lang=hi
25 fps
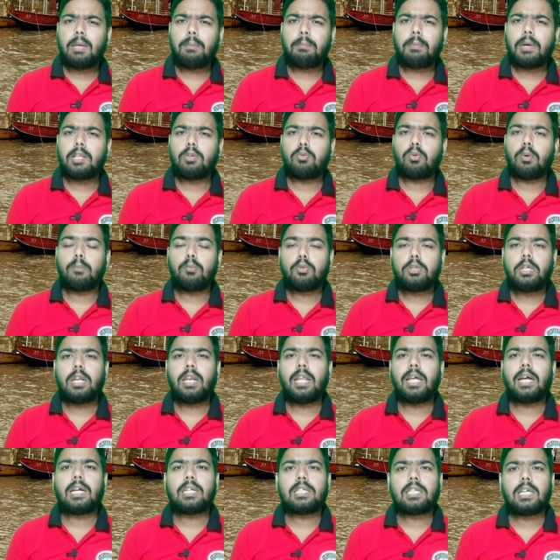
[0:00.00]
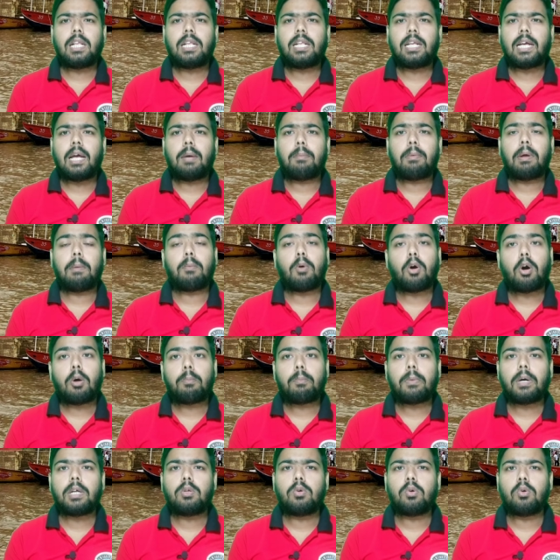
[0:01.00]
हिम्मत वो मुझे लेकर चल जाए मैं
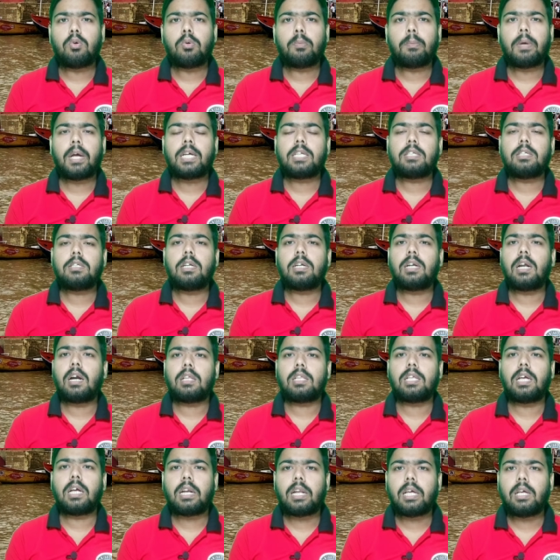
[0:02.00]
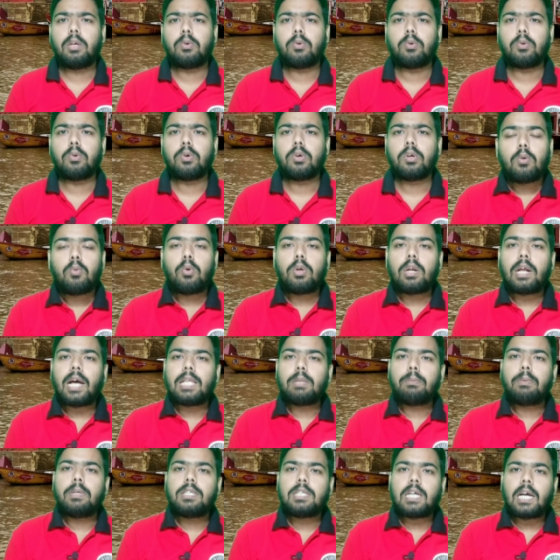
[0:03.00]
मोहम्मद हूँ मैं किसी से डरता नहीं हूँ वो रात
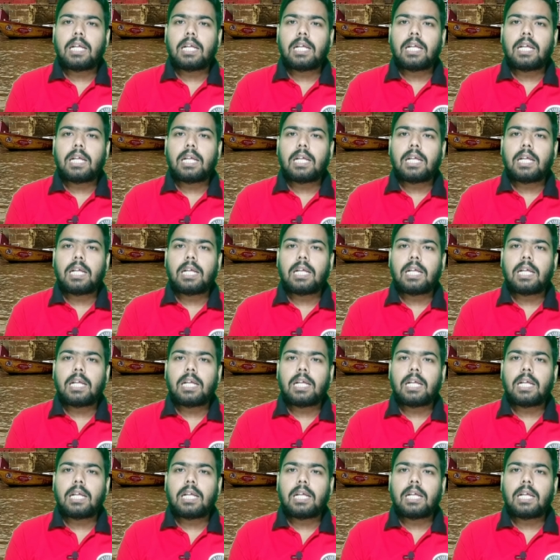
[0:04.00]
भी